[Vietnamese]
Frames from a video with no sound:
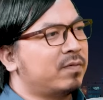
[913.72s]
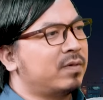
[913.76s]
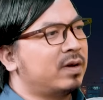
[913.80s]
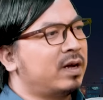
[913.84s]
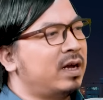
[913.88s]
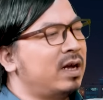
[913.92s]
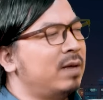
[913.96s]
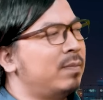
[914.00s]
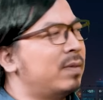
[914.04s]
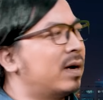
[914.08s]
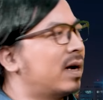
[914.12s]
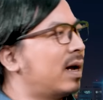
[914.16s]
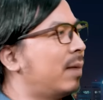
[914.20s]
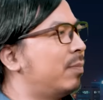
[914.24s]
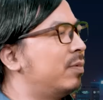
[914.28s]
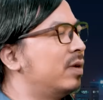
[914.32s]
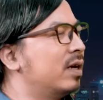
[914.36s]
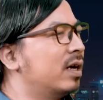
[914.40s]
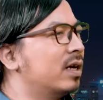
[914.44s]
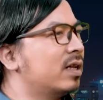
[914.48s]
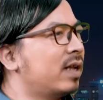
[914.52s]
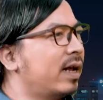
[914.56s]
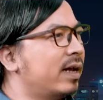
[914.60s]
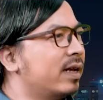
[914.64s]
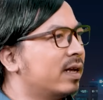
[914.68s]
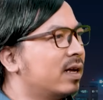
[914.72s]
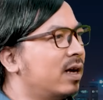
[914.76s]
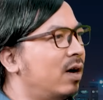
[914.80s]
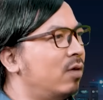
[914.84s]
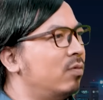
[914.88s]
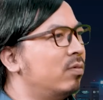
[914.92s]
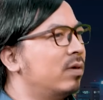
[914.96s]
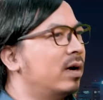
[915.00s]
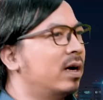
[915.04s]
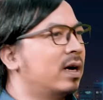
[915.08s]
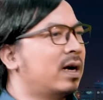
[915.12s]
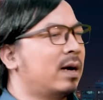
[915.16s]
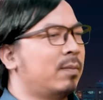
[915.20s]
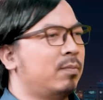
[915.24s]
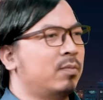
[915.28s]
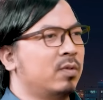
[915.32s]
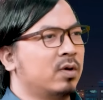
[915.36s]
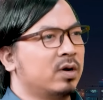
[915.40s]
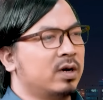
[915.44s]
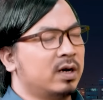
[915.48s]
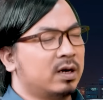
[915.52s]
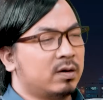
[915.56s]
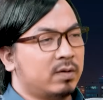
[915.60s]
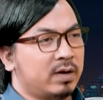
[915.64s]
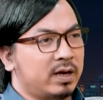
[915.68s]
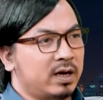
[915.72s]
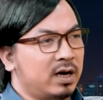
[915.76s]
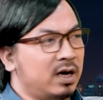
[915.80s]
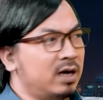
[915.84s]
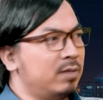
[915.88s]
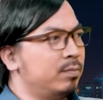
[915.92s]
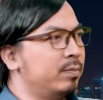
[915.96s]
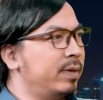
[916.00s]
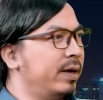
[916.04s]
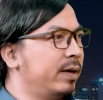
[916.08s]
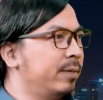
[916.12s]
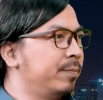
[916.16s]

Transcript: khi mà gặp những cái thành công hay gặp một người nào đấy hơn